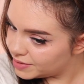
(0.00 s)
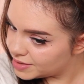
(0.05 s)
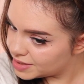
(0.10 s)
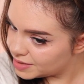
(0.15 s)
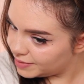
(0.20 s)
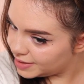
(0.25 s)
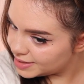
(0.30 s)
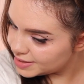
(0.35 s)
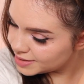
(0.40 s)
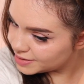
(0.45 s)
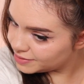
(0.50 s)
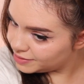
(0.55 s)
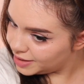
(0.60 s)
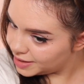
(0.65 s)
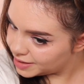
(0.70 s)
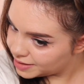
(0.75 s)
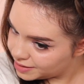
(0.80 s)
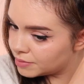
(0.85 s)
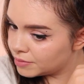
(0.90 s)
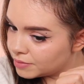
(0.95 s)
wisst ihr was? Ich
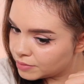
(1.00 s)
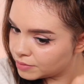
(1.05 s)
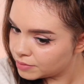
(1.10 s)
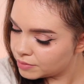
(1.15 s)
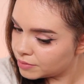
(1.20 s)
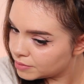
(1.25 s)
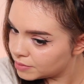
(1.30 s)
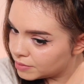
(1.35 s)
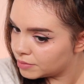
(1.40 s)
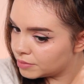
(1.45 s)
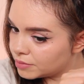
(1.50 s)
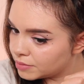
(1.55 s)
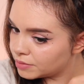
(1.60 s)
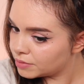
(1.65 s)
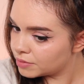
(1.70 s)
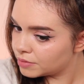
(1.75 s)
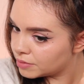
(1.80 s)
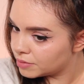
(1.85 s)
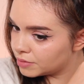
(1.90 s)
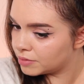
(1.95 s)
flechte das auch schon mal.
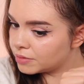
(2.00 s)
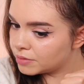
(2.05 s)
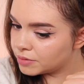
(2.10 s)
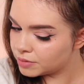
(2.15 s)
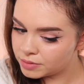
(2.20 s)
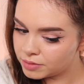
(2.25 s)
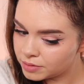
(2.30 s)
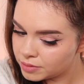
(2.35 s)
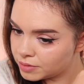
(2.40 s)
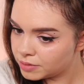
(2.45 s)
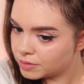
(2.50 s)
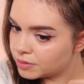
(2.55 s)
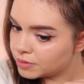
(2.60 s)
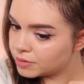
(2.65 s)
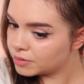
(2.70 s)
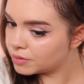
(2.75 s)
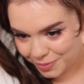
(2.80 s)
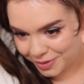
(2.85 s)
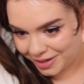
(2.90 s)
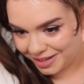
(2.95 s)
Okay, wir versuchen jetzt einfach mal
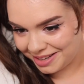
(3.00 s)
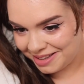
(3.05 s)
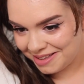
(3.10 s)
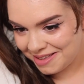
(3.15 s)
nochmal